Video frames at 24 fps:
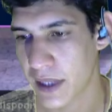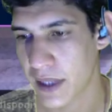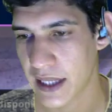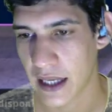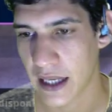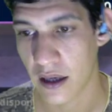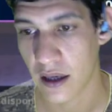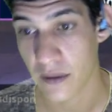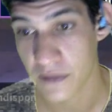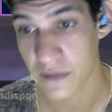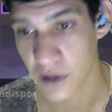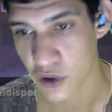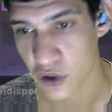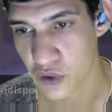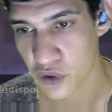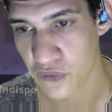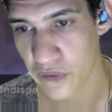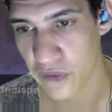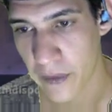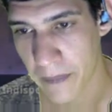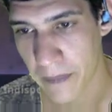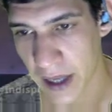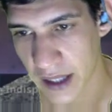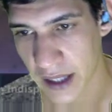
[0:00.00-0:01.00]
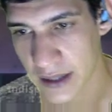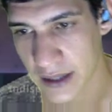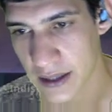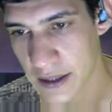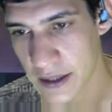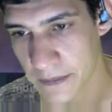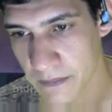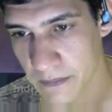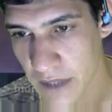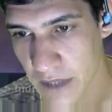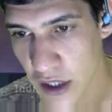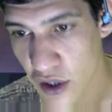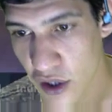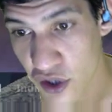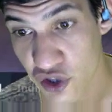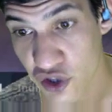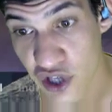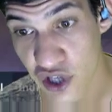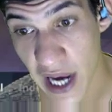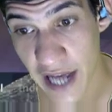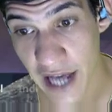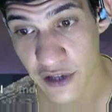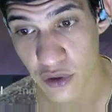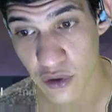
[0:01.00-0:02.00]
batalha 900 V-Bucks.
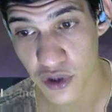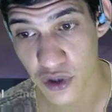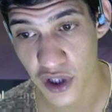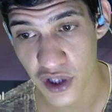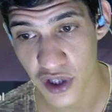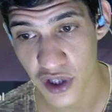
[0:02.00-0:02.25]
Gesto de